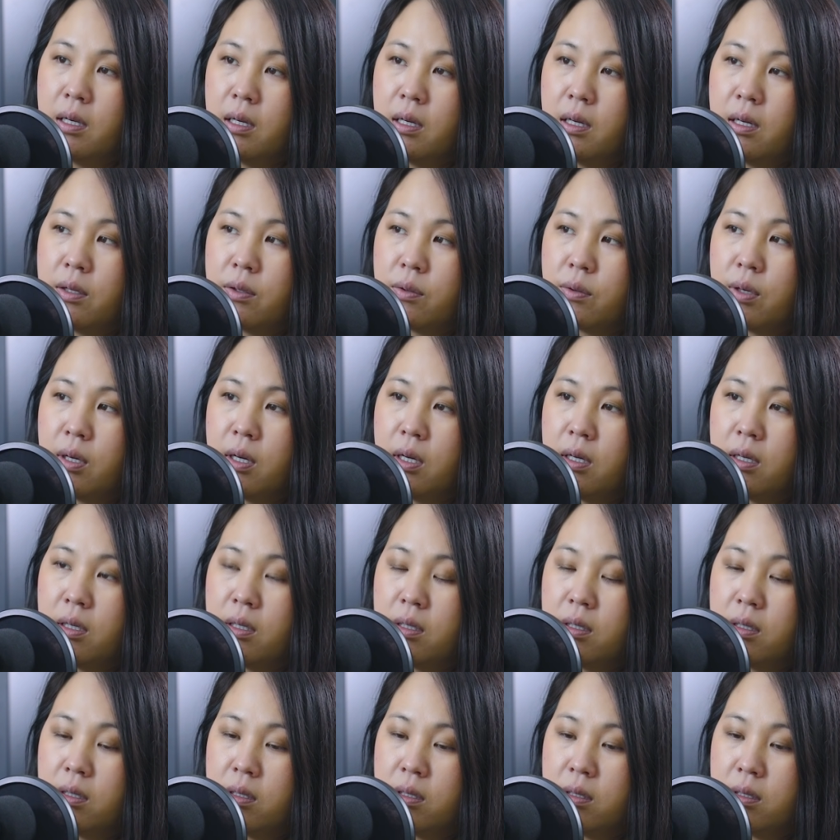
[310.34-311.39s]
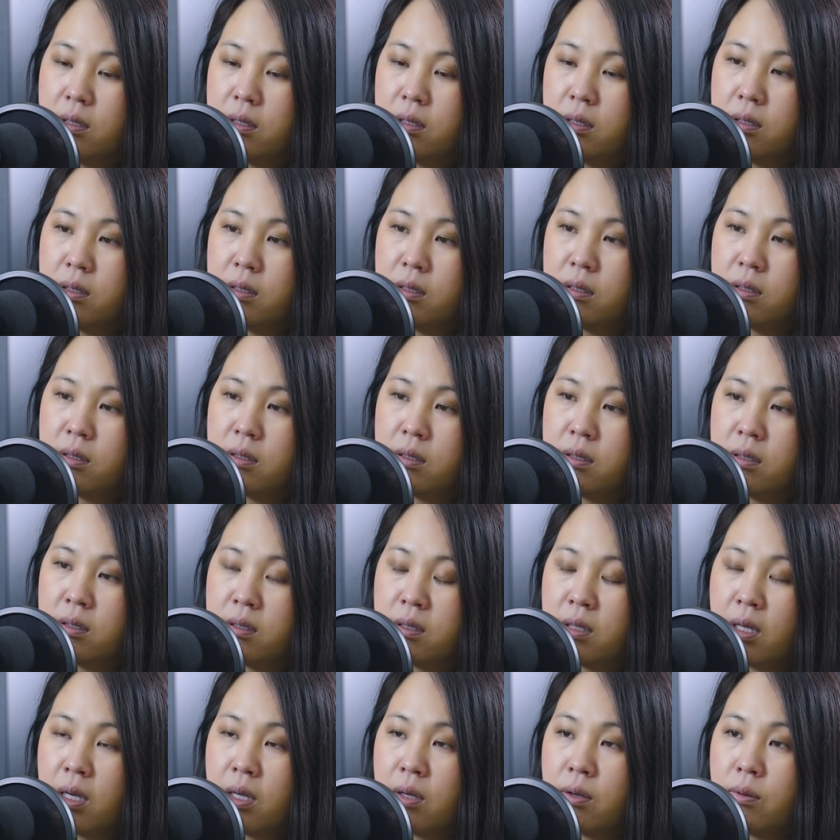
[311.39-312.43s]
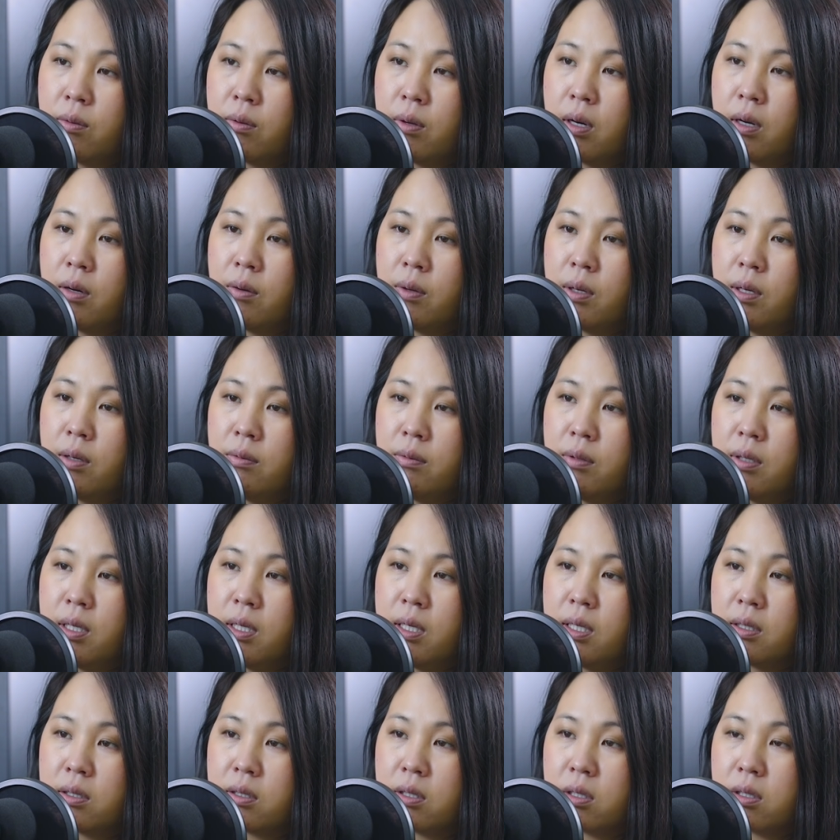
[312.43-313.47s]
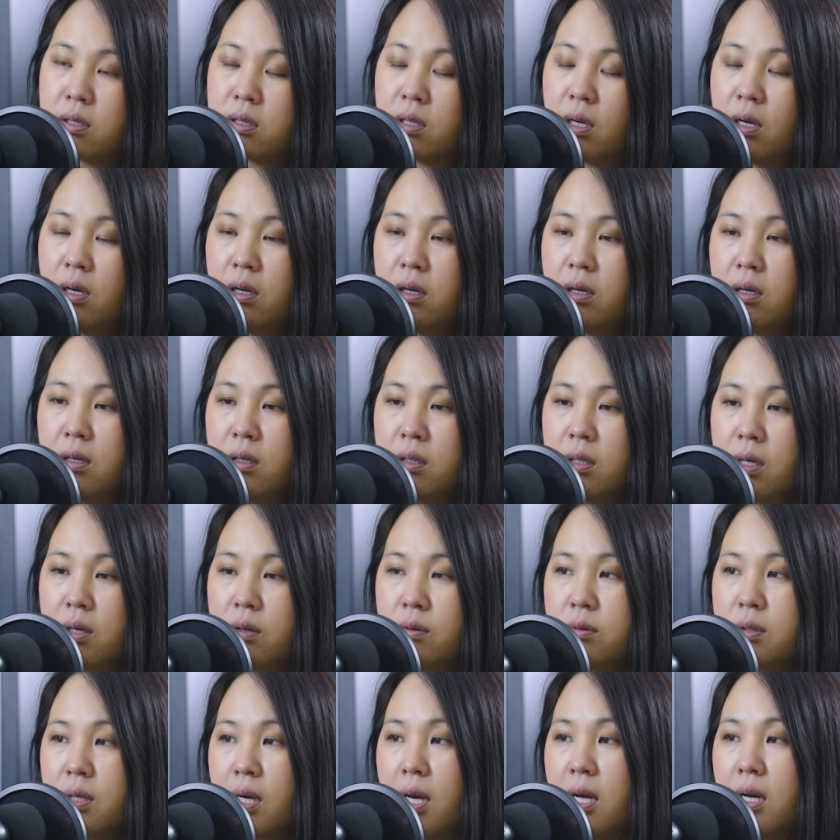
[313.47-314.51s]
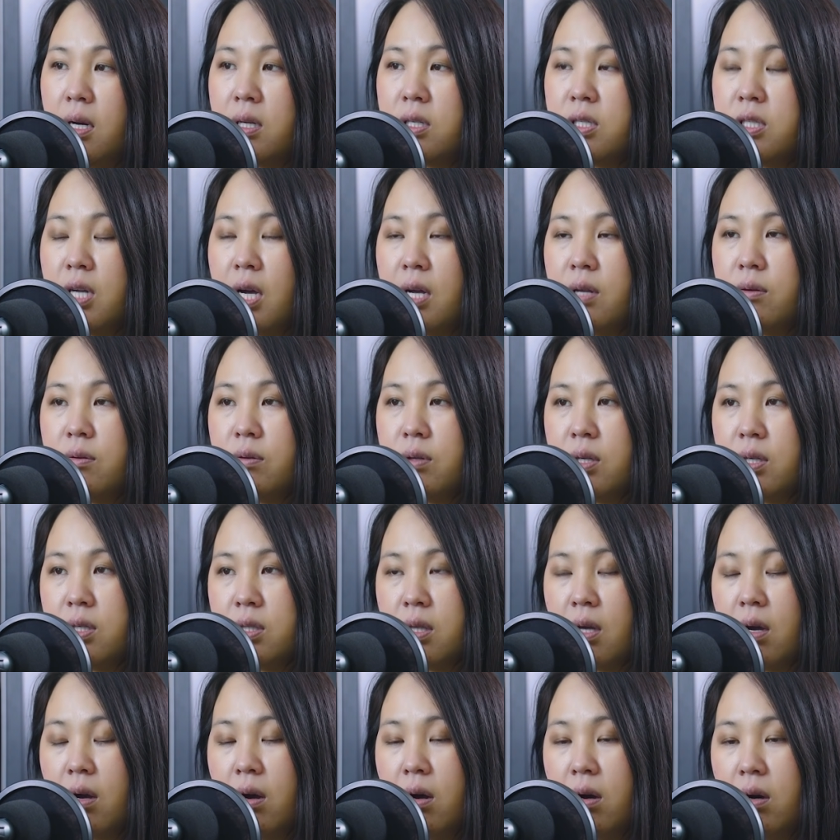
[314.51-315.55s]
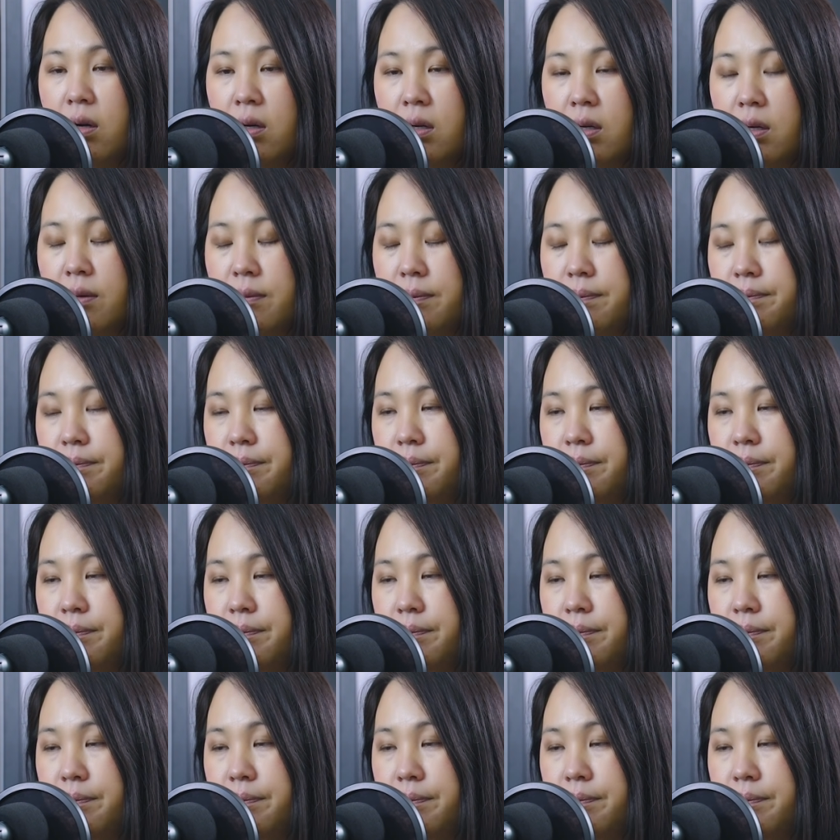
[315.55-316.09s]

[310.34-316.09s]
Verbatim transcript: là vừa chỉ vừa là ôi lúc này đang chờ chờ nhiều đó cái là cha vừa gì đó nè